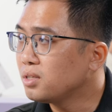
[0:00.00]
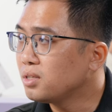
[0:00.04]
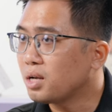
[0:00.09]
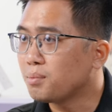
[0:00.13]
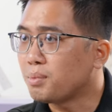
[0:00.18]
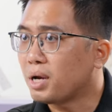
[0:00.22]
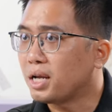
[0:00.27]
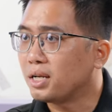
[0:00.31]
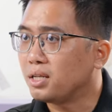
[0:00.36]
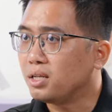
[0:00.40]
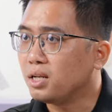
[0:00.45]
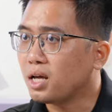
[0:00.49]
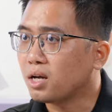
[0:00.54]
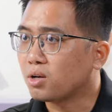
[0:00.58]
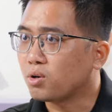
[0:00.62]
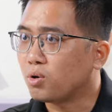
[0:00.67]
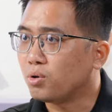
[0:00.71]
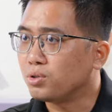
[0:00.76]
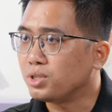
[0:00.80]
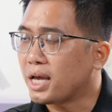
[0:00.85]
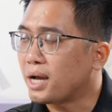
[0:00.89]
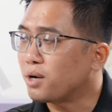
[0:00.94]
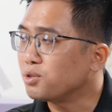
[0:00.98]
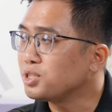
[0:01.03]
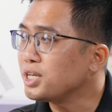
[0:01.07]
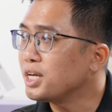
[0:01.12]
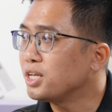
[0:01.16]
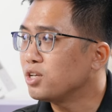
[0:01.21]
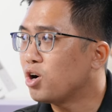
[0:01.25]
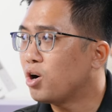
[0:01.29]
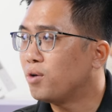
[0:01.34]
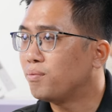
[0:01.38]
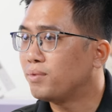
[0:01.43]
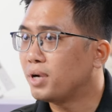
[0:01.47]
tức là bạn ấy là có nhà có
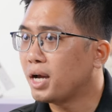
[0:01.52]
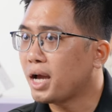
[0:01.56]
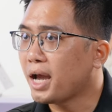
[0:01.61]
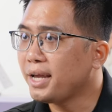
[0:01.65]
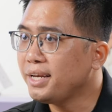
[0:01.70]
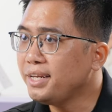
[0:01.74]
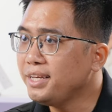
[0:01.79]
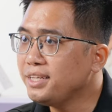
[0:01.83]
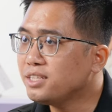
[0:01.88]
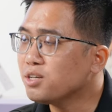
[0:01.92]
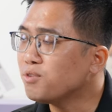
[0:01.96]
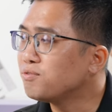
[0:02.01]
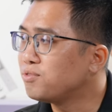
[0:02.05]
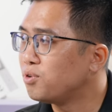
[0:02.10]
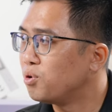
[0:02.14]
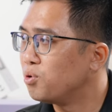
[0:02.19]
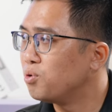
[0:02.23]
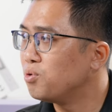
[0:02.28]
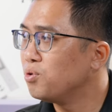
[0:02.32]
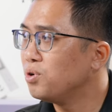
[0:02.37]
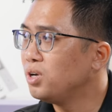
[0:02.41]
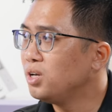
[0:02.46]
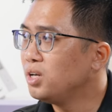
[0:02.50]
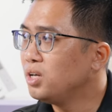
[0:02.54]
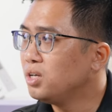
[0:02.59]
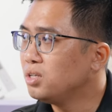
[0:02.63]
trẻ nhỏ mà hay đi trong phố. Ừ.